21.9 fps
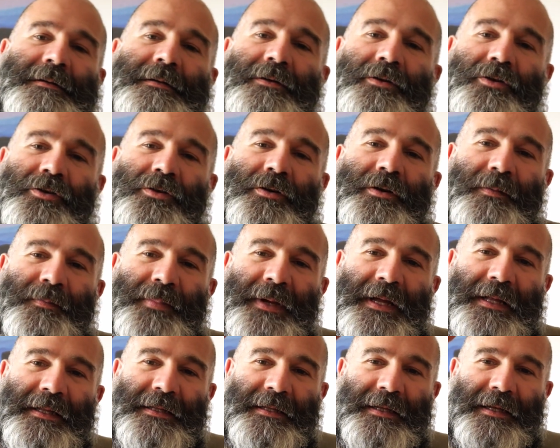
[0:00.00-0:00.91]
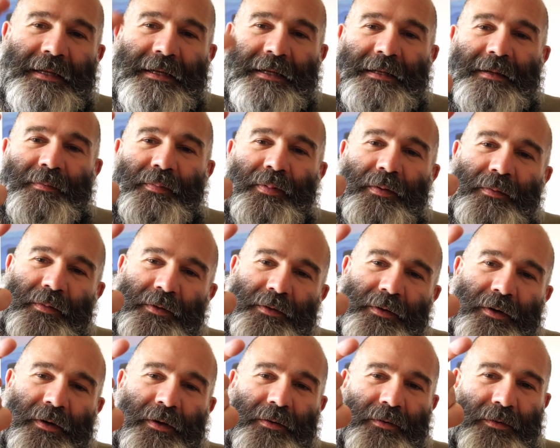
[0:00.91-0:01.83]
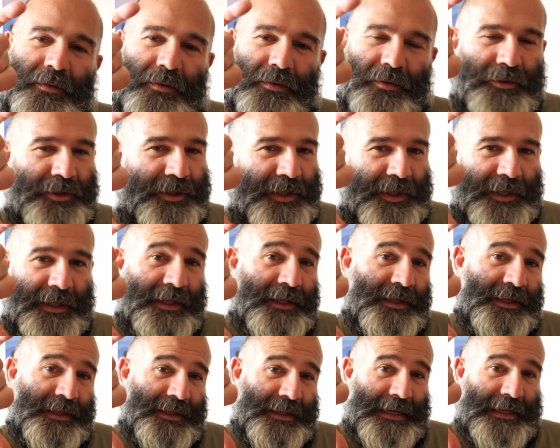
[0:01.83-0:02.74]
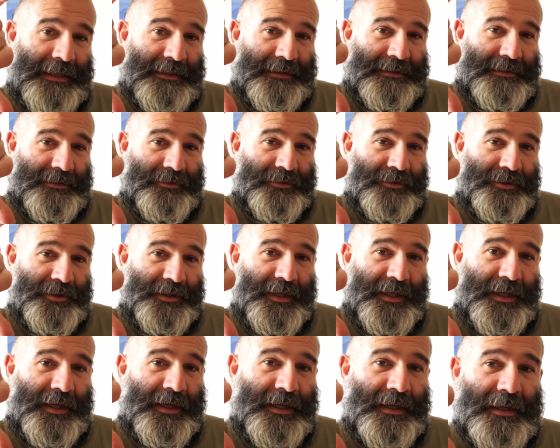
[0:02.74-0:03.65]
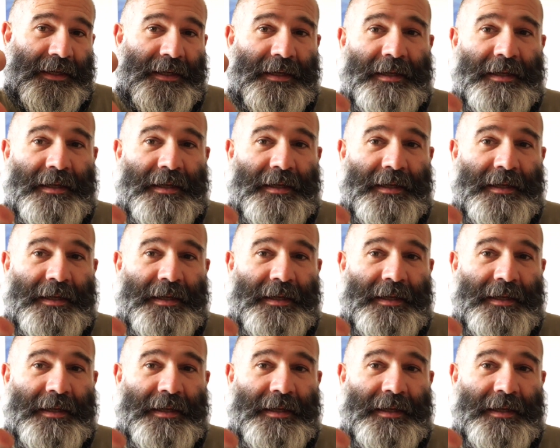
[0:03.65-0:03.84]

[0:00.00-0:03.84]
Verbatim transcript: io ho le piantine del pomodoro così, alte così,